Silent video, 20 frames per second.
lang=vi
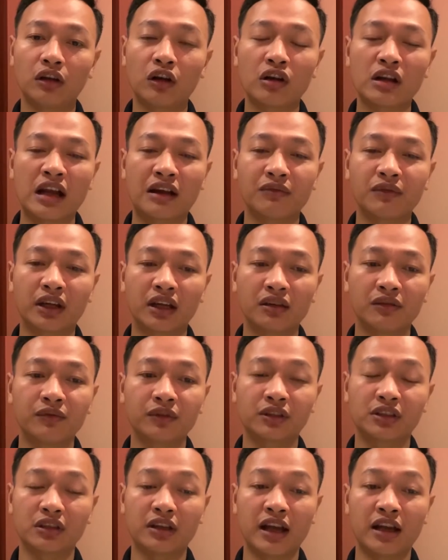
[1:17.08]
lo lắng về
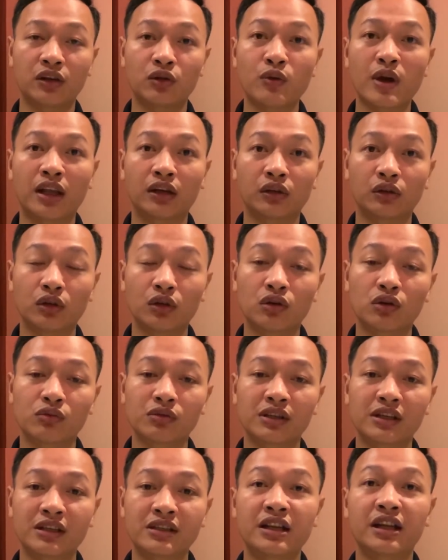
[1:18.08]
cái sự an toàn của tôi
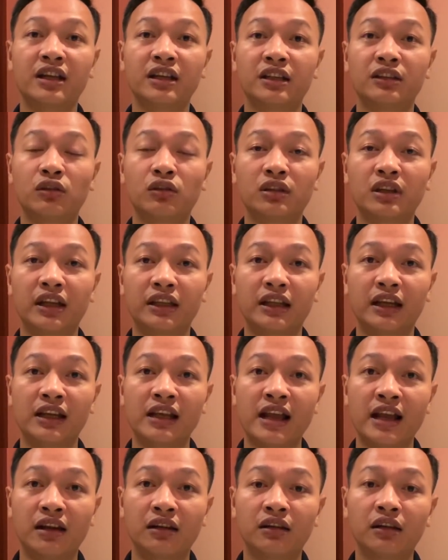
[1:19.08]
cũng như là gia đình tôi tại Thái
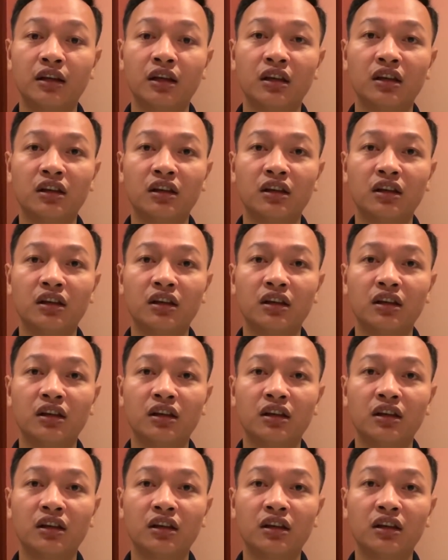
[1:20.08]
Lan.